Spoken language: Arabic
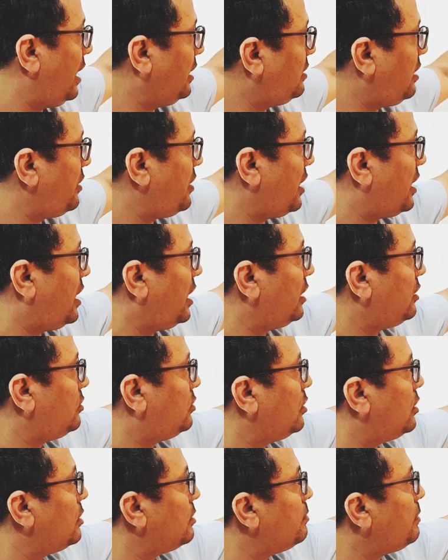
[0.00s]
أنت
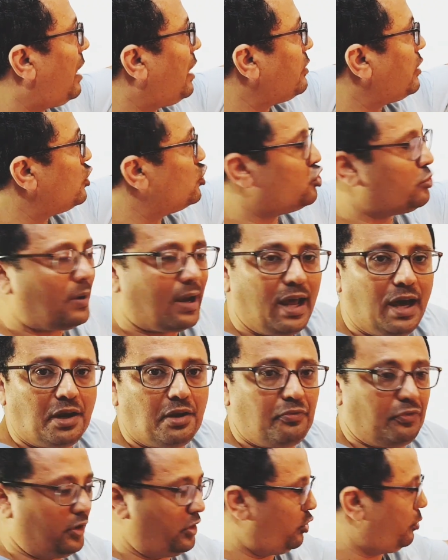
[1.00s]
ذكرت بعض الجمل
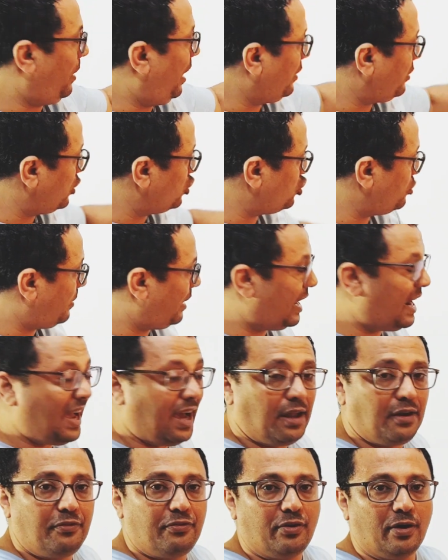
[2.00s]
أعرفها وبعض الجمل لا
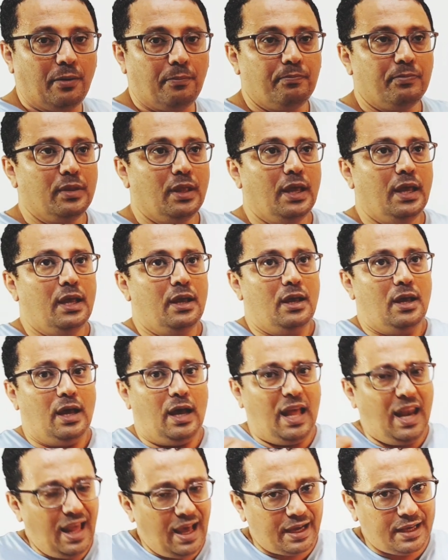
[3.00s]
أعرفها
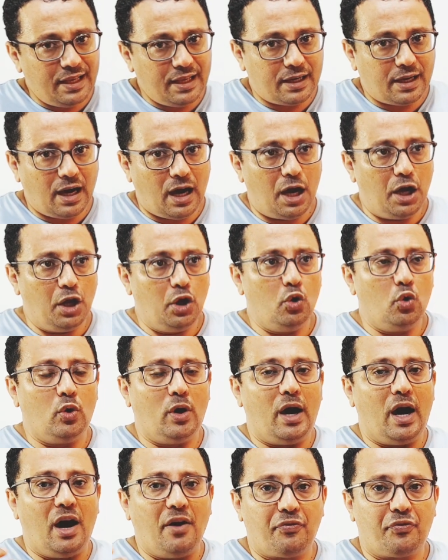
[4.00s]
الحقيقة أنه
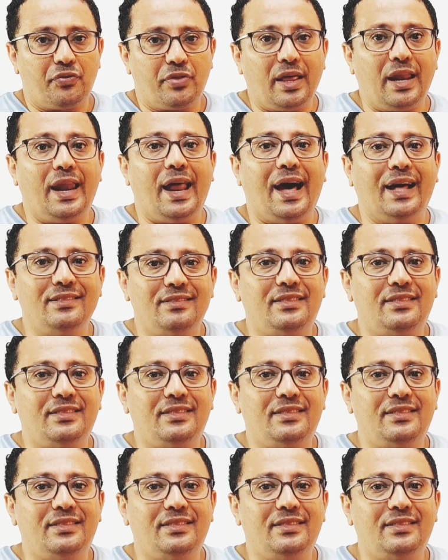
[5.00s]
أفضل أن